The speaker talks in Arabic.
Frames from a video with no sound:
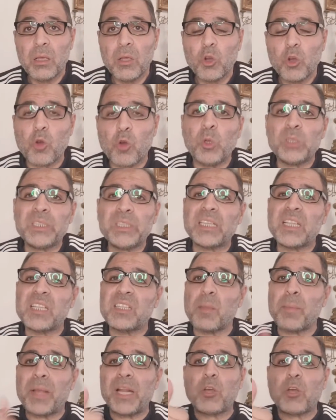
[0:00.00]
جمهور نادي
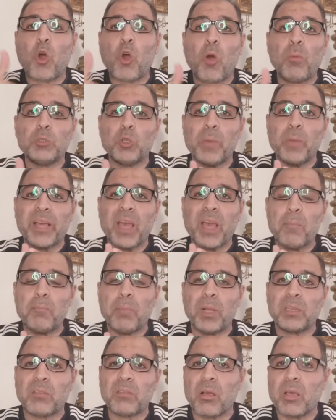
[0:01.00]
الزمالك عمره ما كان
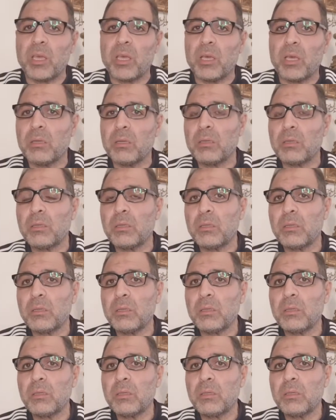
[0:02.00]
بلطجي
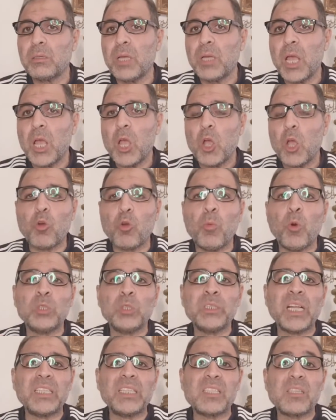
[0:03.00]

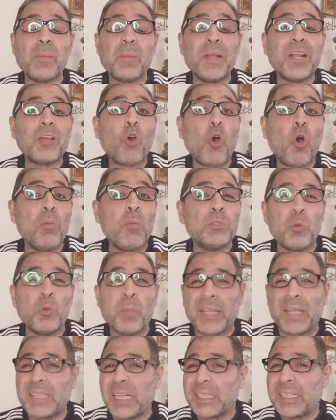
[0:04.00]
جمهور نادي الزمالك عمره
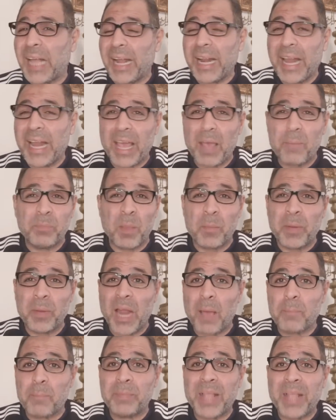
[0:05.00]
ما اعتدى على ابن
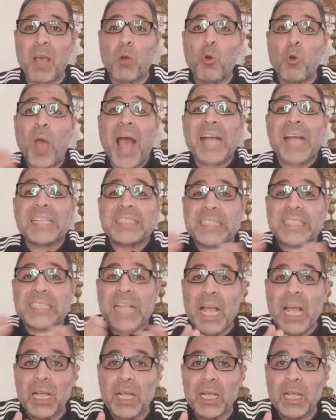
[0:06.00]
من ابنائه
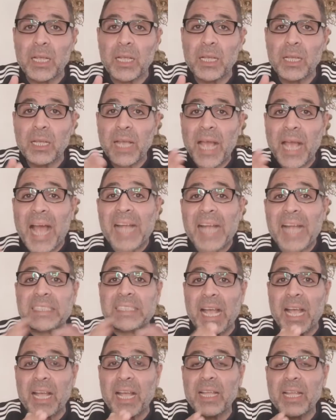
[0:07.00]
حتى
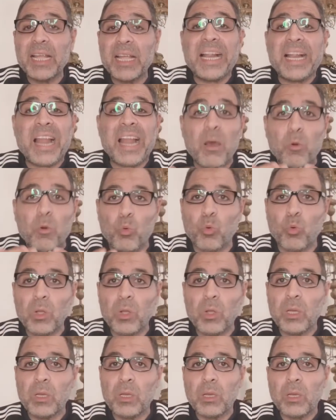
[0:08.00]
حتى لو
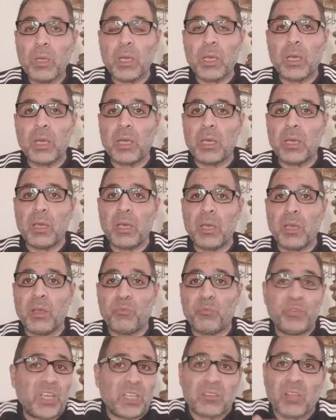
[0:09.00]
آه، آه، آه،
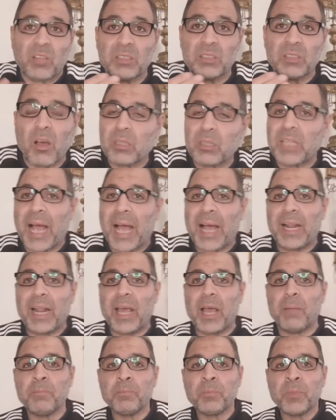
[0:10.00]
في اعتراض
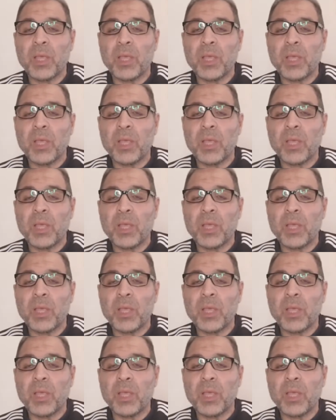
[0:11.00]
على